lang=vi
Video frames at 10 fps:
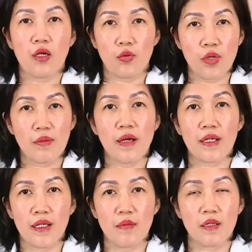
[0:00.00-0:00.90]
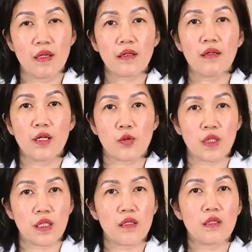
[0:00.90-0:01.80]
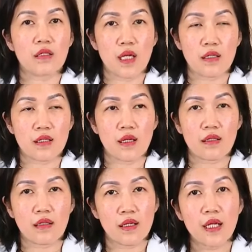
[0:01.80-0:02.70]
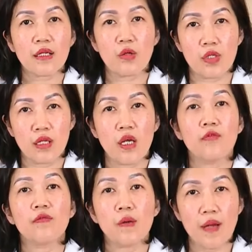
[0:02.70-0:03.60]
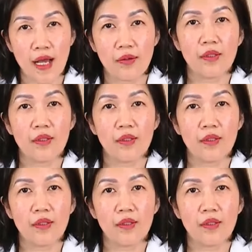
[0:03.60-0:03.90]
của người bệnh để mà tiến tới là chúng ta sẽ sẽ, sẽ tiến hành điều trị theo phương pháp nào